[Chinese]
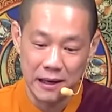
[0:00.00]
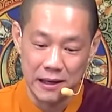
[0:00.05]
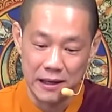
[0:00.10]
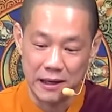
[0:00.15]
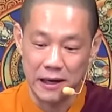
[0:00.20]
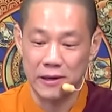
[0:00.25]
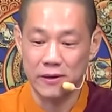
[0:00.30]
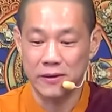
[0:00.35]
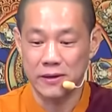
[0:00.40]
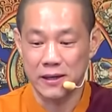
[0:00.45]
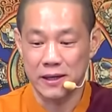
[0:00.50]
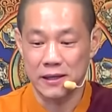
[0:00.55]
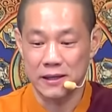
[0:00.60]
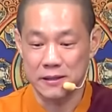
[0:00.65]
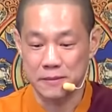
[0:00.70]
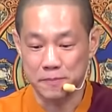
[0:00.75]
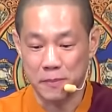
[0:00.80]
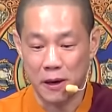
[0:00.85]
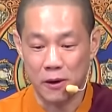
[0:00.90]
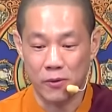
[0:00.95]
然后呢，
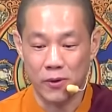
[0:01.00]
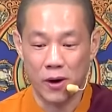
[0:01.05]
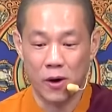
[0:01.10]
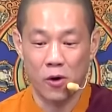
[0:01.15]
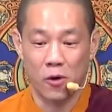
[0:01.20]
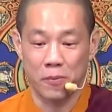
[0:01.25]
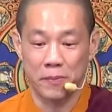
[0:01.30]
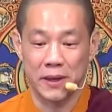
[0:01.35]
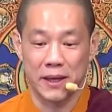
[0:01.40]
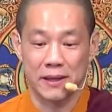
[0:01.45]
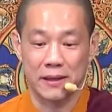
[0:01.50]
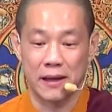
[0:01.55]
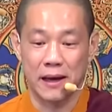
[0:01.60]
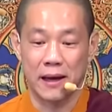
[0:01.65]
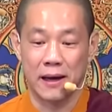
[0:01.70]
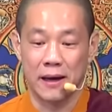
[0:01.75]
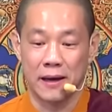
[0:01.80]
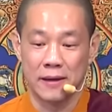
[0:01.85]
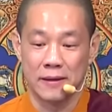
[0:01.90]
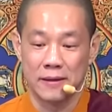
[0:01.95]
你包括后面
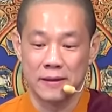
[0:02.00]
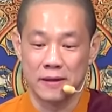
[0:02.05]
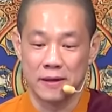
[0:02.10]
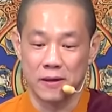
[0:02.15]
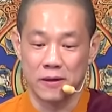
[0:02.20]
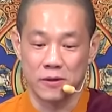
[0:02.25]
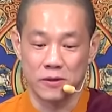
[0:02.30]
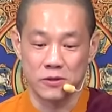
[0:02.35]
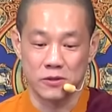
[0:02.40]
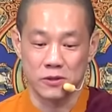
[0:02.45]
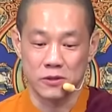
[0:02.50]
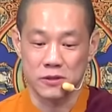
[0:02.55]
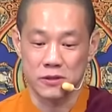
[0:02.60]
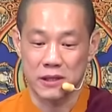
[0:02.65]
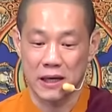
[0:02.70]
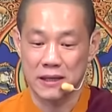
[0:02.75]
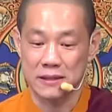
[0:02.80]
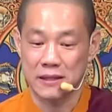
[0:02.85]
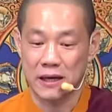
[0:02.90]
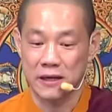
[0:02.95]
呢，哦，就是
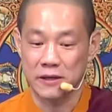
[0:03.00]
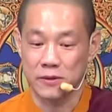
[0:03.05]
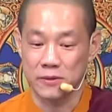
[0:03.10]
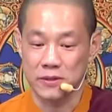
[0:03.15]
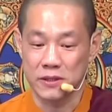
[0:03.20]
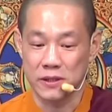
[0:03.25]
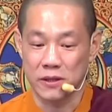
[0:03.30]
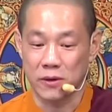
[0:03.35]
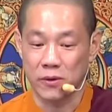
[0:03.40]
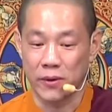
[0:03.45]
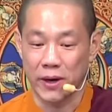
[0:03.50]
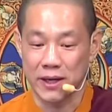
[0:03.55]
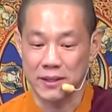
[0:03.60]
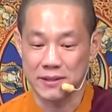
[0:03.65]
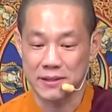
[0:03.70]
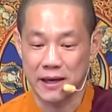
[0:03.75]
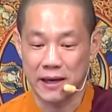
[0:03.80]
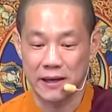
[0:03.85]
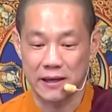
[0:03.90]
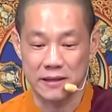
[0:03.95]
常常有这种还
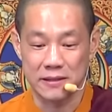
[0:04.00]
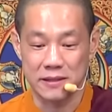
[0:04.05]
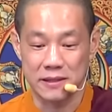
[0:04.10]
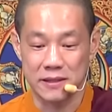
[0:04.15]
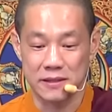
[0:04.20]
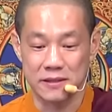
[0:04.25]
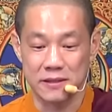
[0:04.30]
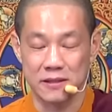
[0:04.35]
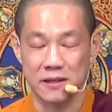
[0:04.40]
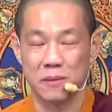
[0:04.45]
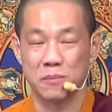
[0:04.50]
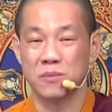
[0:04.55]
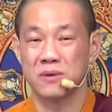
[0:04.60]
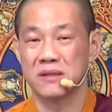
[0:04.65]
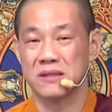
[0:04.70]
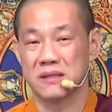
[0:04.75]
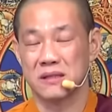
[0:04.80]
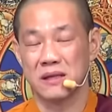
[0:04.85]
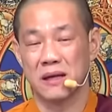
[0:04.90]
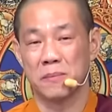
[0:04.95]
债的情形。那不
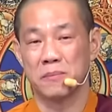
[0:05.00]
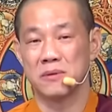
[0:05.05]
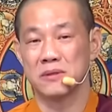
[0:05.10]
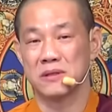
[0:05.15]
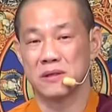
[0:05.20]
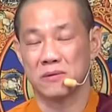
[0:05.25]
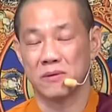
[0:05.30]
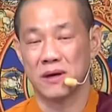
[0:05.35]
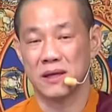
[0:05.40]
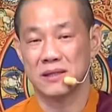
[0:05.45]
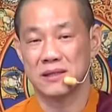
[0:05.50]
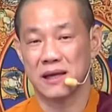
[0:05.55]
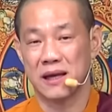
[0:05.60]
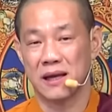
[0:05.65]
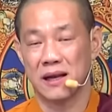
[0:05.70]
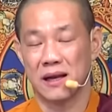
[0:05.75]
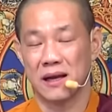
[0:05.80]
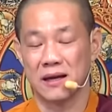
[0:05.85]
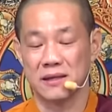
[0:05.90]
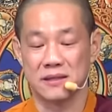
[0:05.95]
止还
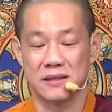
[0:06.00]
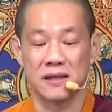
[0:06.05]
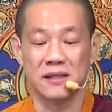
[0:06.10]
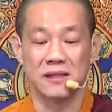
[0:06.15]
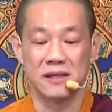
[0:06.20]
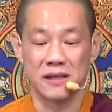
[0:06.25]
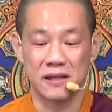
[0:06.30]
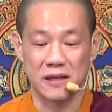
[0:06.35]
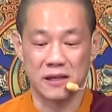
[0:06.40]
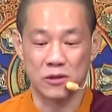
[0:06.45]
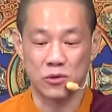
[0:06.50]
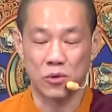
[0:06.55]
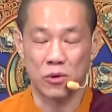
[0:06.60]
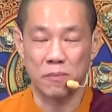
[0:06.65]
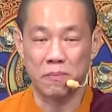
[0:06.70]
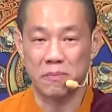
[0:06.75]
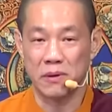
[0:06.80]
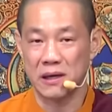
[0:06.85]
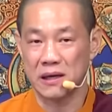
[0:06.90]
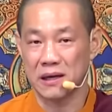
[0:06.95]
债啦，身体也多
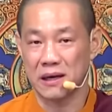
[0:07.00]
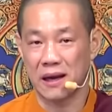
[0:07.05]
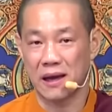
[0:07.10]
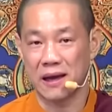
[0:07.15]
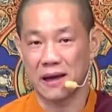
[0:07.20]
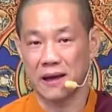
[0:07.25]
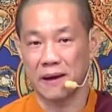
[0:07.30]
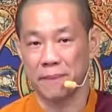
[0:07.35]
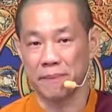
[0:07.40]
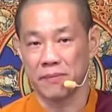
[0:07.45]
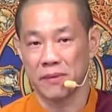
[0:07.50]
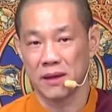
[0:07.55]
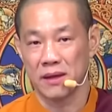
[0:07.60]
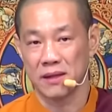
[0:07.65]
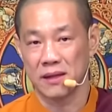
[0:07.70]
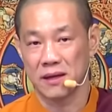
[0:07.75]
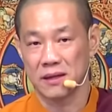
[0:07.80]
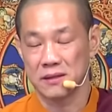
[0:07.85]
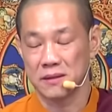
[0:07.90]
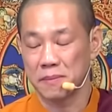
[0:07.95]
病啦。
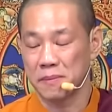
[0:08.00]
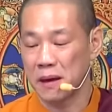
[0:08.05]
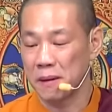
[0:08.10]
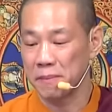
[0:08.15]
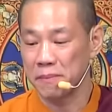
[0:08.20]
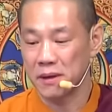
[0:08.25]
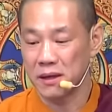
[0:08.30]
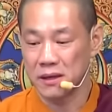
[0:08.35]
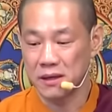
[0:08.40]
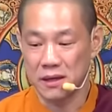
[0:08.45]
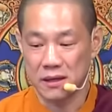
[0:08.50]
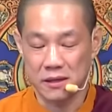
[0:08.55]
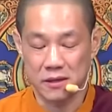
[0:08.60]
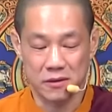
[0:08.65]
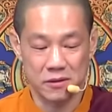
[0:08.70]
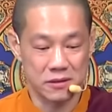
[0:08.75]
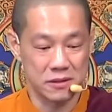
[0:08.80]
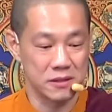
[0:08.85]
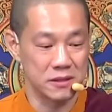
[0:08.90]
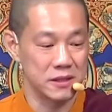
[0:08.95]
那这旁边呢，
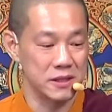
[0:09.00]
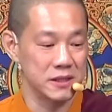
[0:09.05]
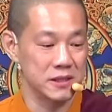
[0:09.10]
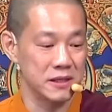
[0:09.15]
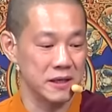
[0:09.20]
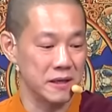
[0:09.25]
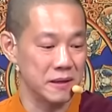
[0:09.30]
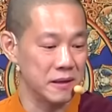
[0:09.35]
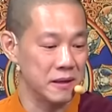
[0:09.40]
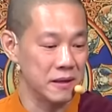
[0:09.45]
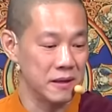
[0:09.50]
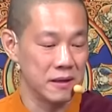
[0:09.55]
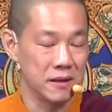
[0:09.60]
都是一些